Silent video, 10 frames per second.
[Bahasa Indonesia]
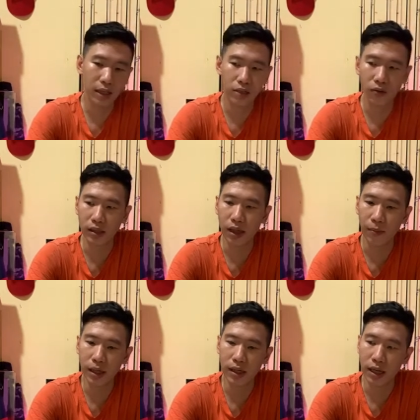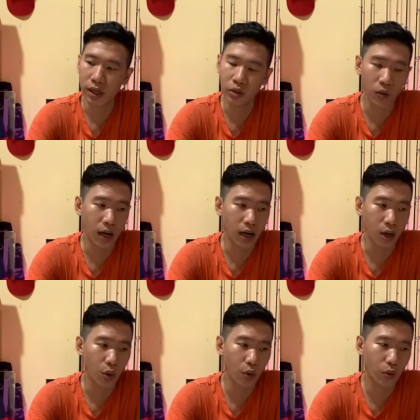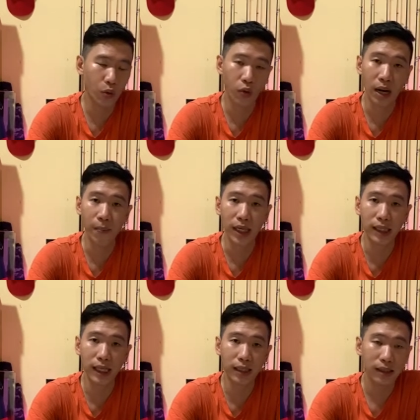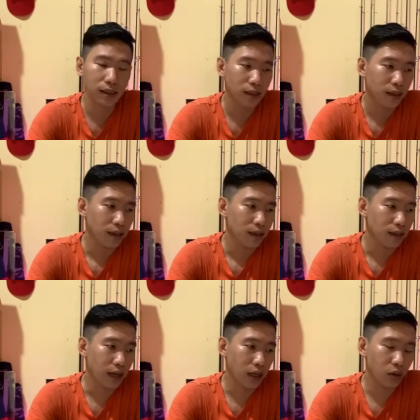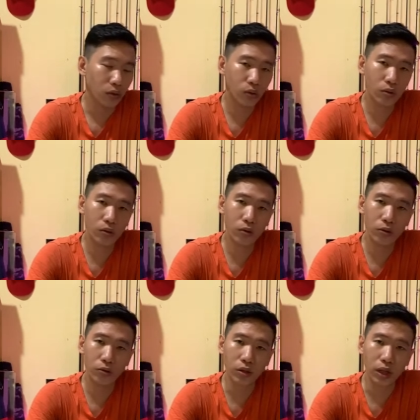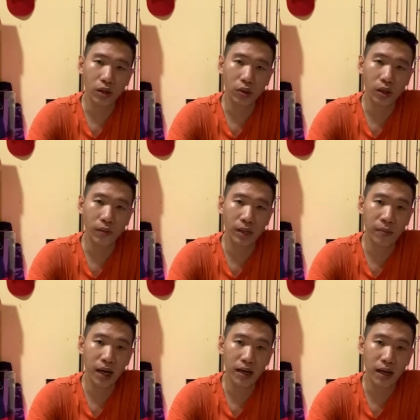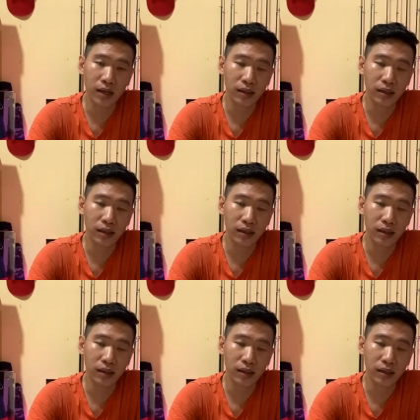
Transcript: Ini juga sama dia ada dua ukuran panjang yaitu 165 dan